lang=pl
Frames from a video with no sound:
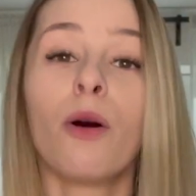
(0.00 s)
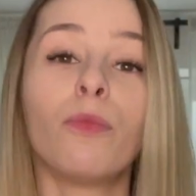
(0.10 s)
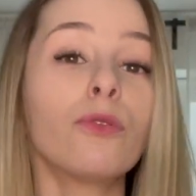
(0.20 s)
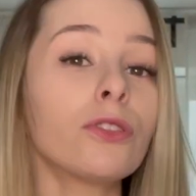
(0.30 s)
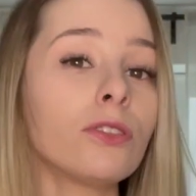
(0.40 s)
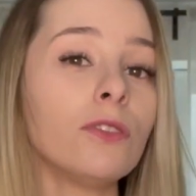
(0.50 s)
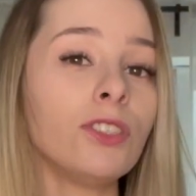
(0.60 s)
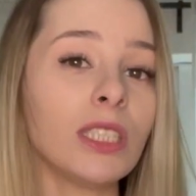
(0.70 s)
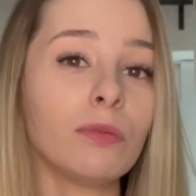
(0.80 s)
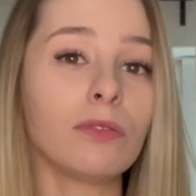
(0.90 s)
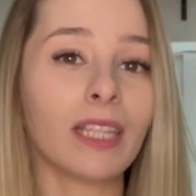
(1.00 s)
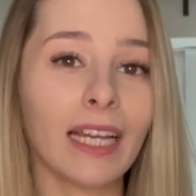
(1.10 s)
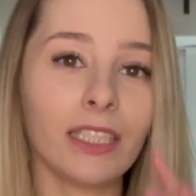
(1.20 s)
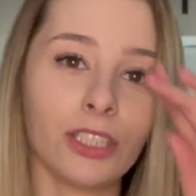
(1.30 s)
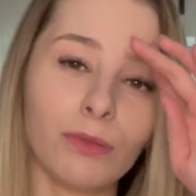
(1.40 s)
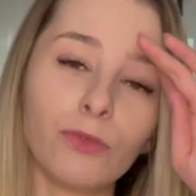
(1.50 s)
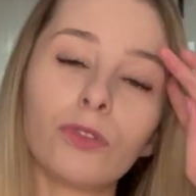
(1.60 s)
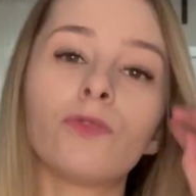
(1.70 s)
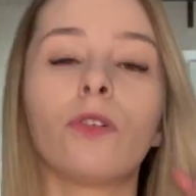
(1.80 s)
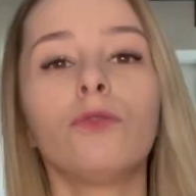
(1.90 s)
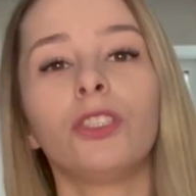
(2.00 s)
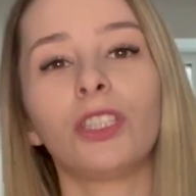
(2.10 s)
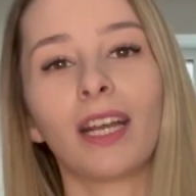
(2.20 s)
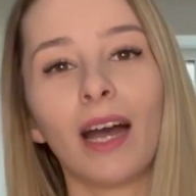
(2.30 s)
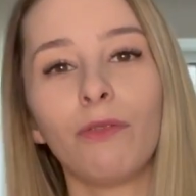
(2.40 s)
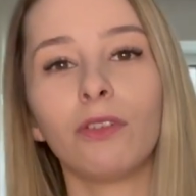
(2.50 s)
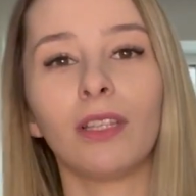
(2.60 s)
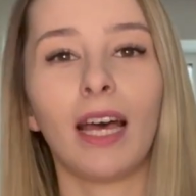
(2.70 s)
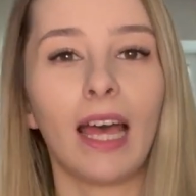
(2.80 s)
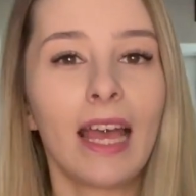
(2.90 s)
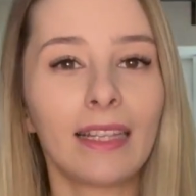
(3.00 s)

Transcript: Plus oczywiście był taki, że mnóstwo ludzi czekało na